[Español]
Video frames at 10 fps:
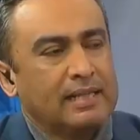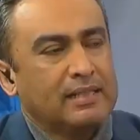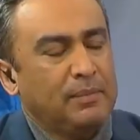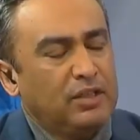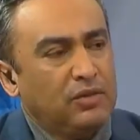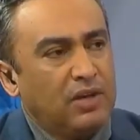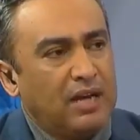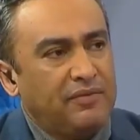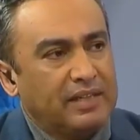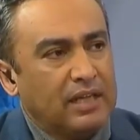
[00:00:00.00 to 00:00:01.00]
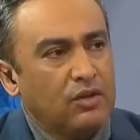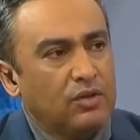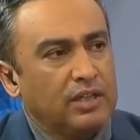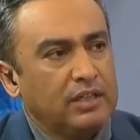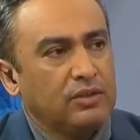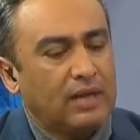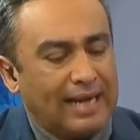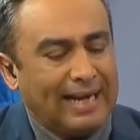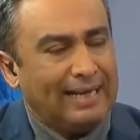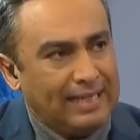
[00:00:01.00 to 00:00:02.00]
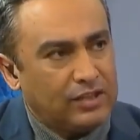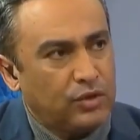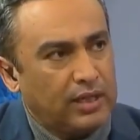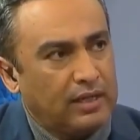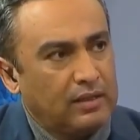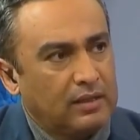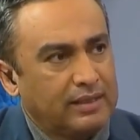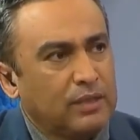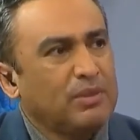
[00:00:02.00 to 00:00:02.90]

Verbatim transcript: se han visto afectados con esto acá en la zona? ¿Está